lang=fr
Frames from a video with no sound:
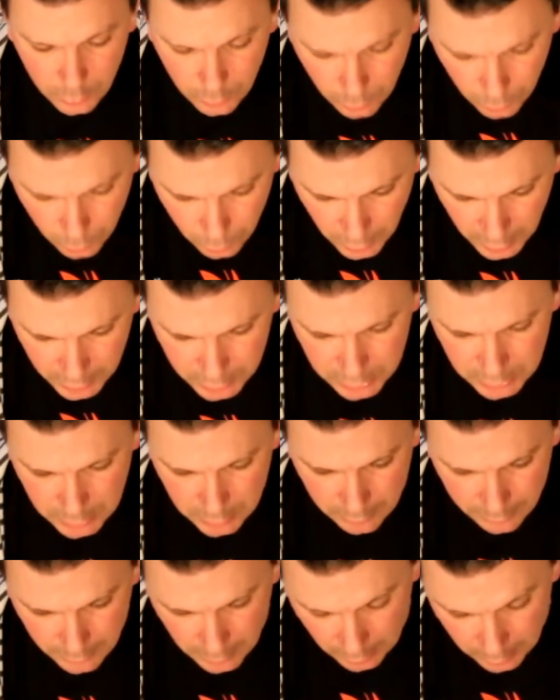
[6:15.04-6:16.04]
nul à
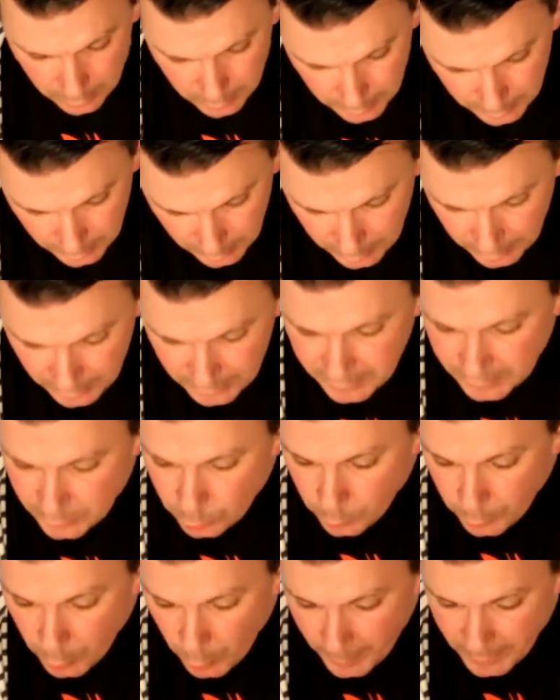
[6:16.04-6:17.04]
chier. Voilà. Et des
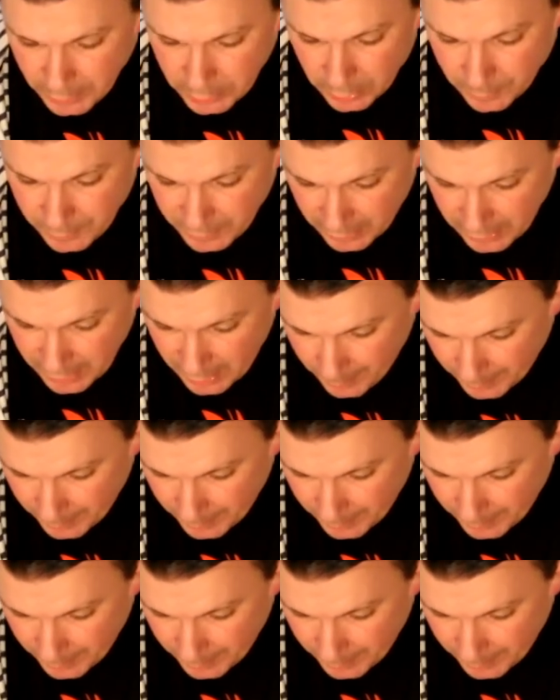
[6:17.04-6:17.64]
doubles pages comme ça, il y